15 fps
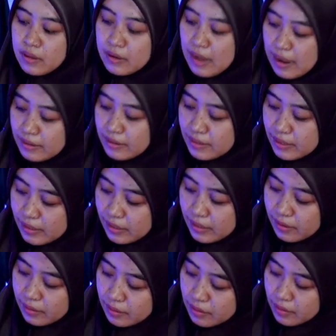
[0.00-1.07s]
Nah di
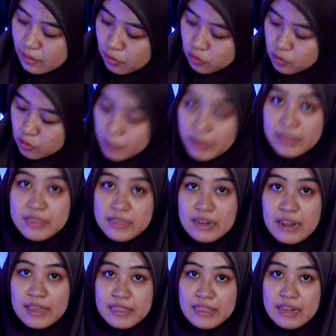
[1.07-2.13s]
sini, untuk
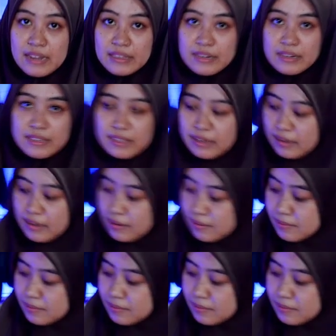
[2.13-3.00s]
pengisian anginnya nanti di sini.